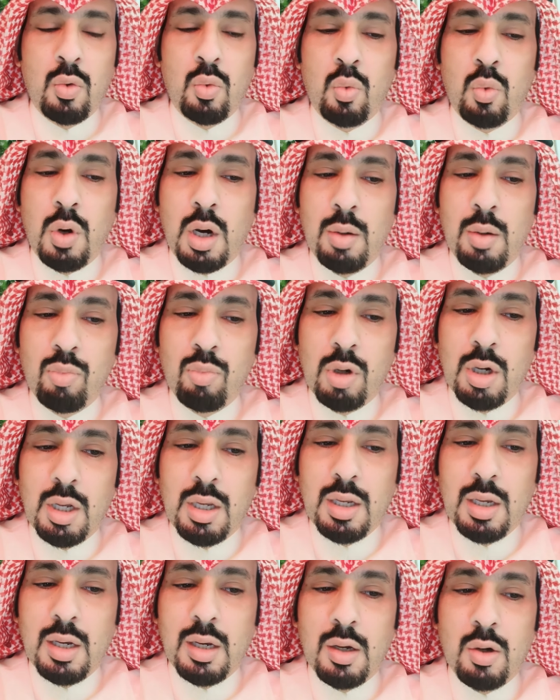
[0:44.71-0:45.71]

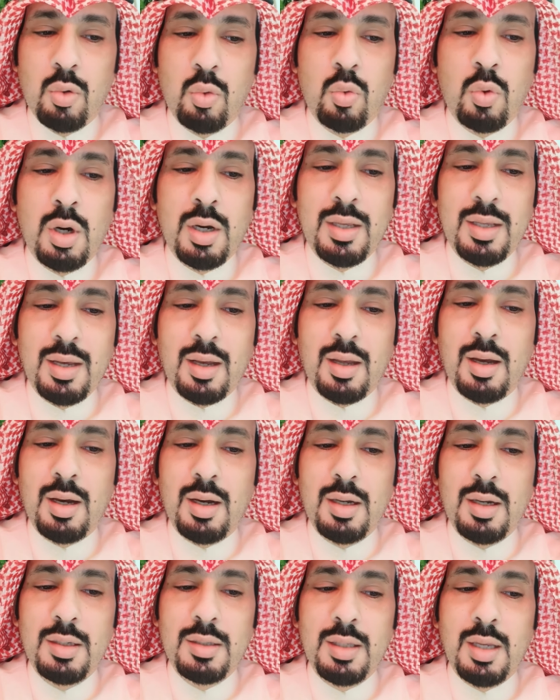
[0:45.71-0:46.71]
واموالها وهي
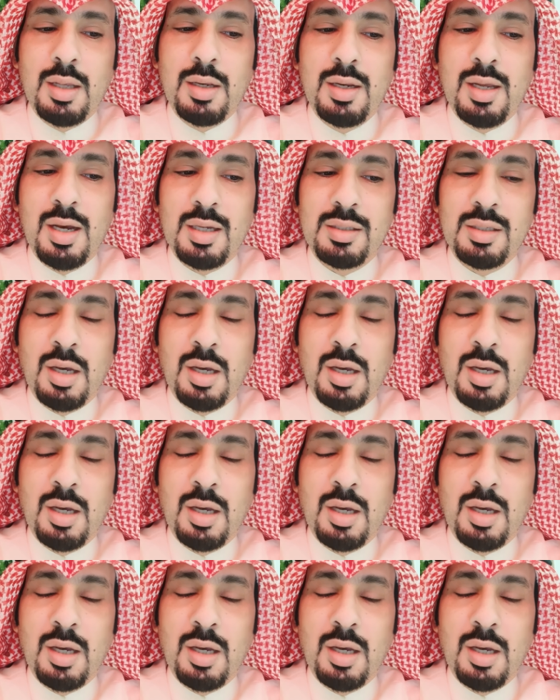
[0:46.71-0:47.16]
قاعده لا